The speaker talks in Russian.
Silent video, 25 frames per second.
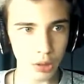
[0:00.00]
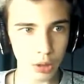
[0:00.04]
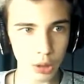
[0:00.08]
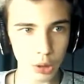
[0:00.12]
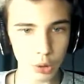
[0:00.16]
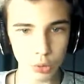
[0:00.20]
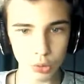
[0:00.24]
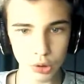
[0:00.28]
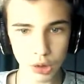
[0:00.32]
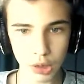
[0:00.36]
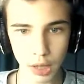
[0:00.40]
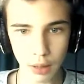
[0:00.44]

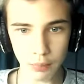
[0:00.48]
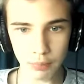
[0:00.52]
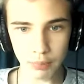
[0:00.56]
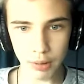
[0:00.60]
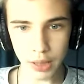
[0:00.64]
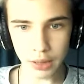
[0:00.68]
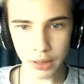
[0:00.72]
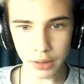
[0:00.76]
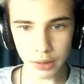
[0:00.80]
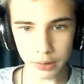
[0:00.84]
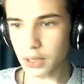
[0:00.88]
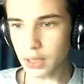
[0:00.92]
Лютый
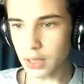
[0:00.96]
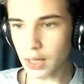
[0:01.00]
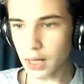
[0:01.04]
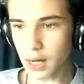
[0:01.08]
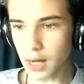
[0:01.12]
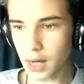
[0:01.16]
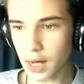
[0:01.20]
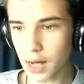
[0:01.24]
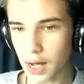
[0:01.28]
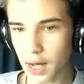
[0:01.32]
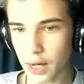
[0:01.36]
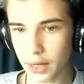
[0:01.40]
камбэк.
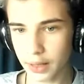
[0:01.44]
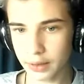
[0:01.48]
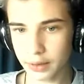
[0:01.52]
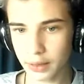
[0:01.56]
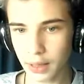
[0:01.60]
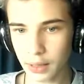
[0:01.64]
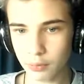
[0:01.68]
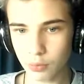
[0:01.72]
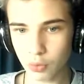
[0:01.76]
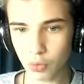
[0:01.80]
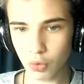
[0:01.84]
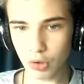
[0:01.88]
Так,
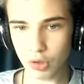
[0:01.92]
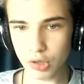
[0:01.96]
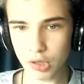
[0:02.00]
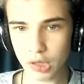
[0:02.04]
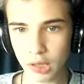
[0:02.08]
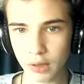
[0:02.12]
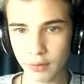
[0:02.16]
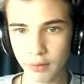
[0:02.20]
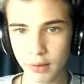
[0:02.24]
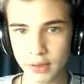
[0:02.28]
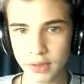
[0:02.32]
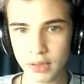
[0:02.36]
нам нужно
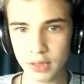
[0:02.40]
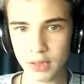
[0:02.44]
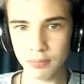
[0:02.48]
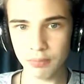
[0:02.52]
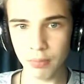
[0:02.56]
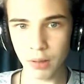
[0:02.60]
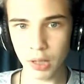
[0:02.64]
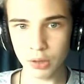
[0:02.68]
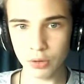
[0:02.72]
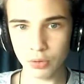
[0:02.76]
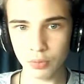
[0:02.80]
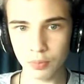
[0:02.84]
захватить
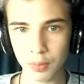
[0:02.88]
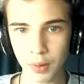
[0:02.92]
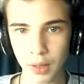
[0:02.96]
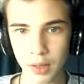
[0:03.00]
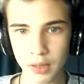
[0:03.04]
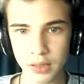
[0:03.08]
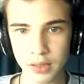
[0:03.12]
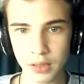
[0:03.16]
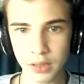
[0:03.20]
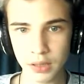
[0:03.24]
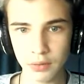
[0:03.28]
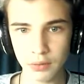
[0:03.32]
базу
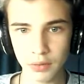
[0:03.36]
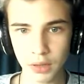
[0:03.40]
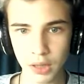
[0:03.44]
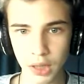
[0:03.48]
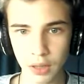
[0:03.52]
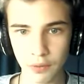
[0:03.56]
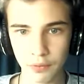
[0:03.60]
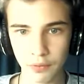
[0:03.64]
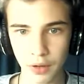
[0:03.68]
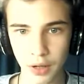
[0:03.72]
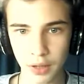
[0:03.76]
противников.